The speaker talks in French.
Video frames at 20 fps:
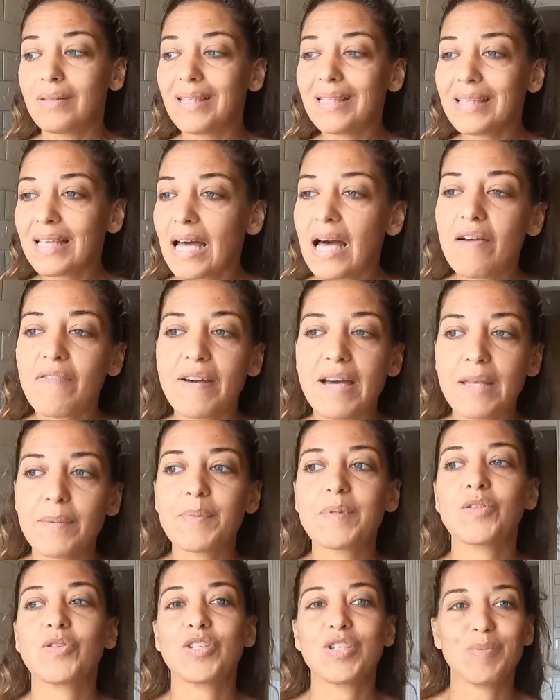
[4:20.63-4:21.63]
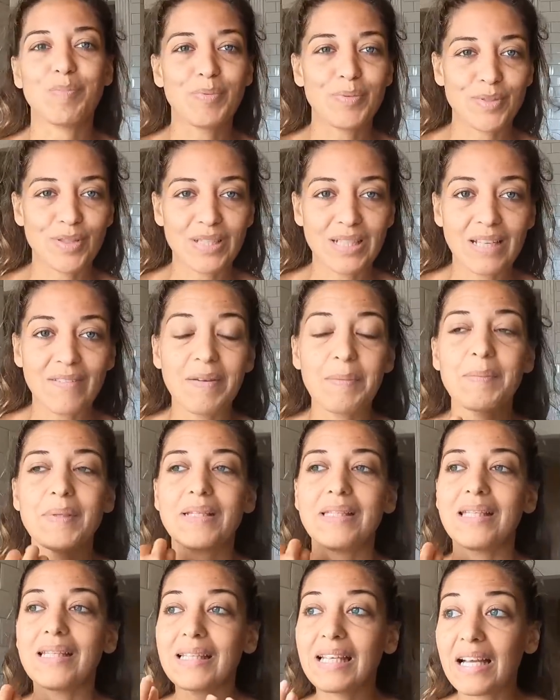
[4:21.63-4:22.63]
des travails, parce que j'ai plusieurs travails,
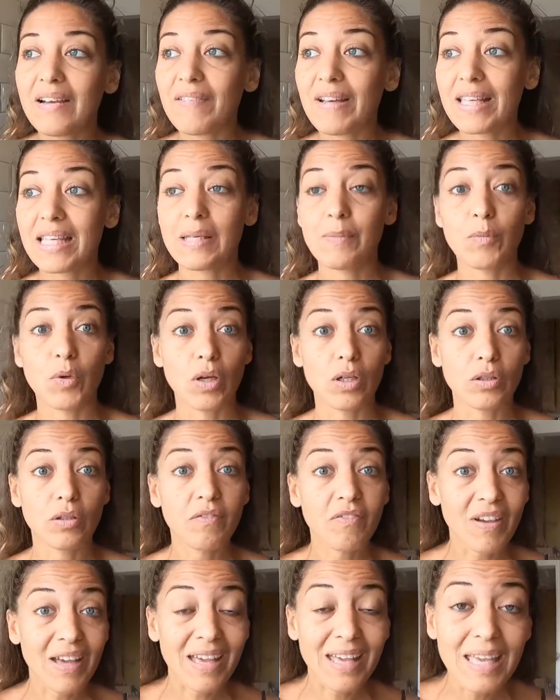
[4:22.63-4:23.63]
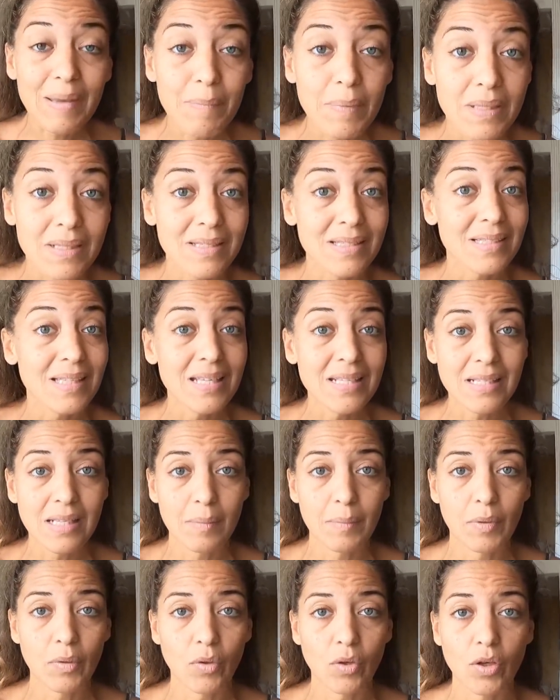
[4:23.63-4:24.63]
mais des travails qui me rendent vraiment
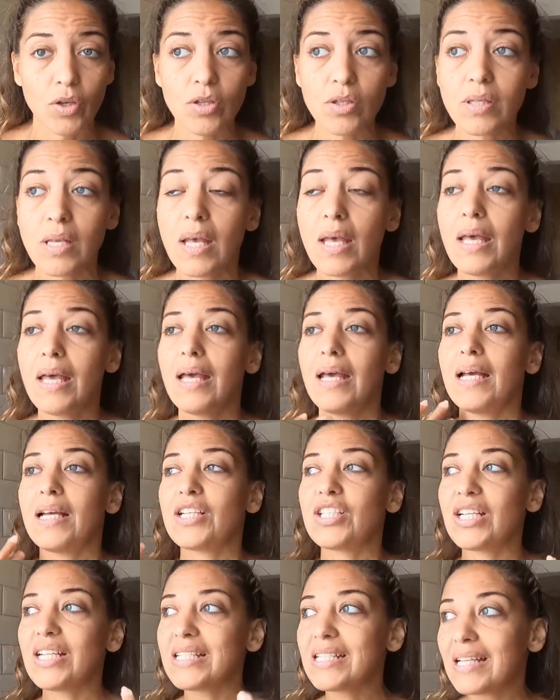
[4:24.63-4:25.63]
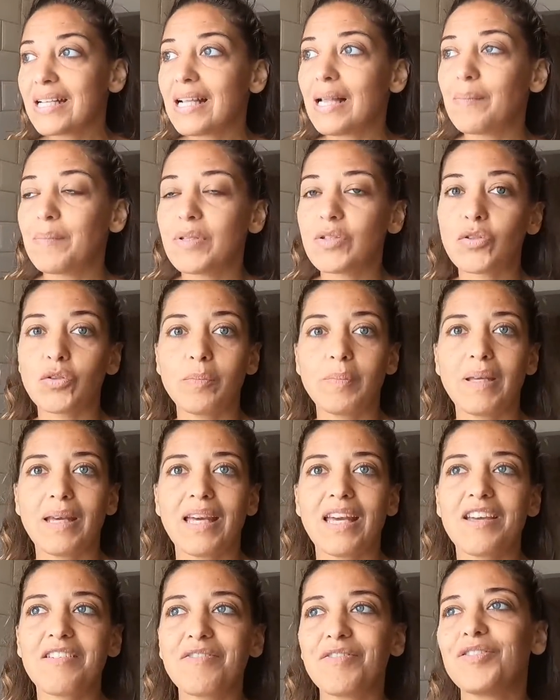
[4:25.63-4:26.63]
sincèrement heureuse. J'achète la maison de mes
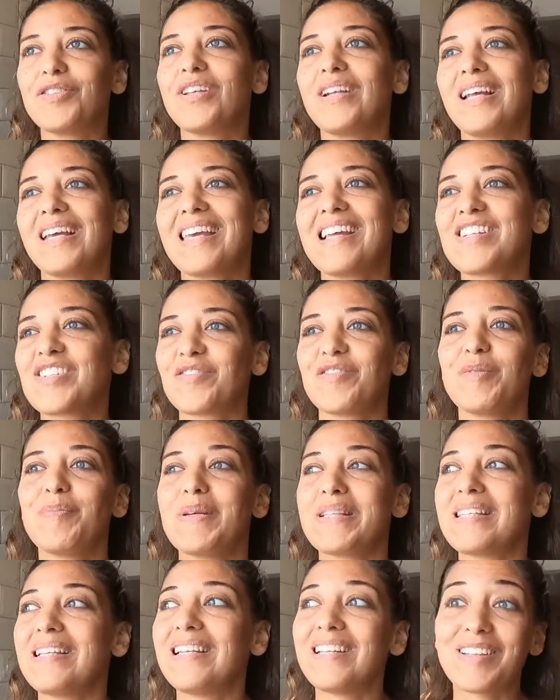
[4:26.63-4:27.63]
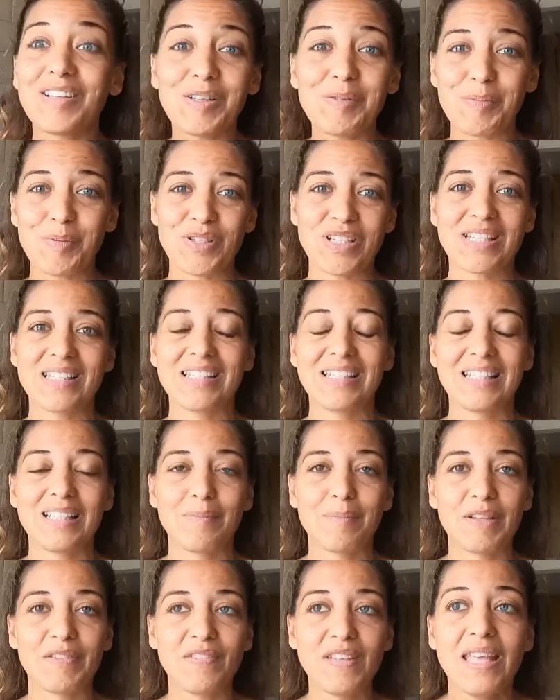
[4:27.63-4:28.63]
rêves dans laquelle j'ai envie de passer les 30 prochaines
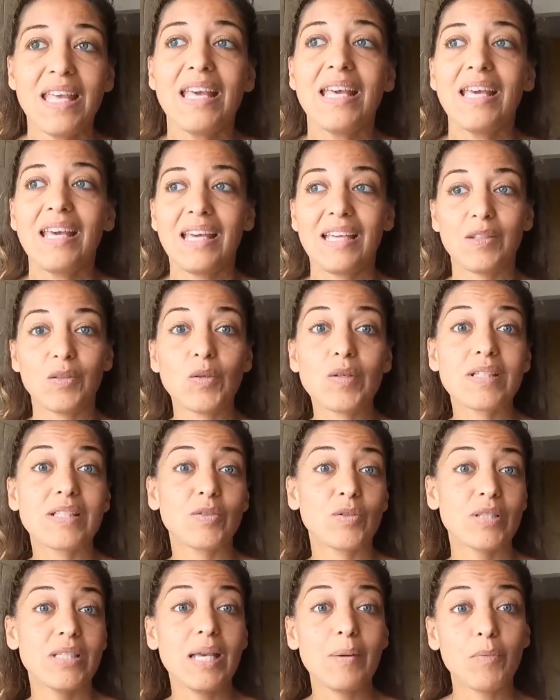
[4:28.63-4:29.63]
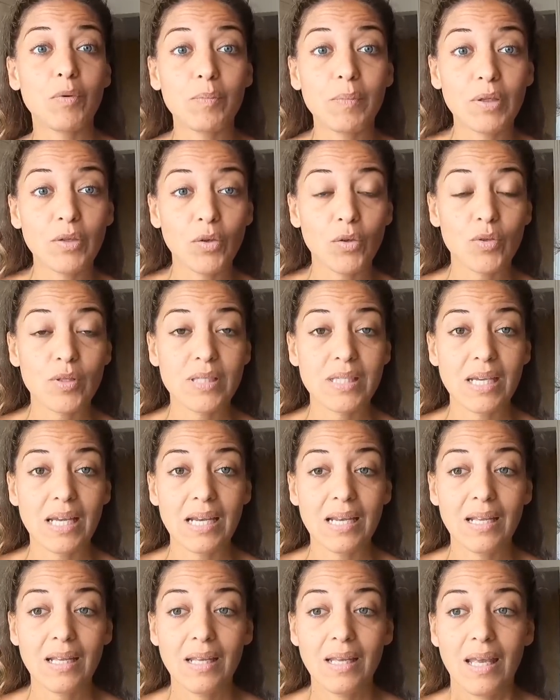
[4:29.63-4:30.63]
années de ma vie, et donc c'est aussi un moment
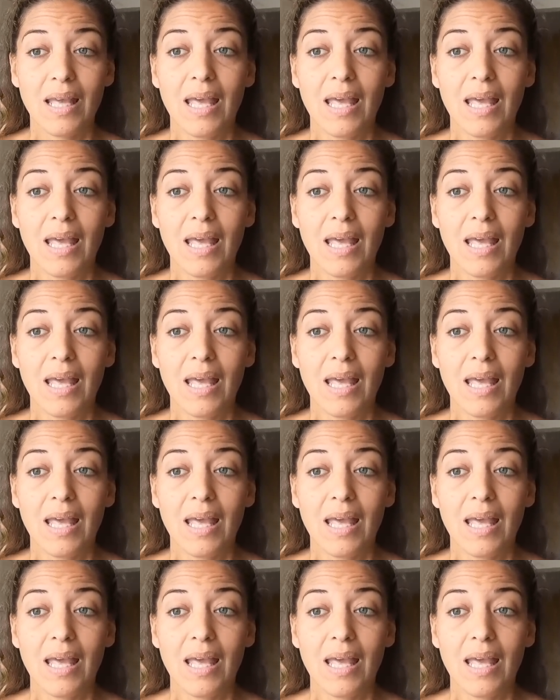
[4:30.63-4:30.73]
crucial.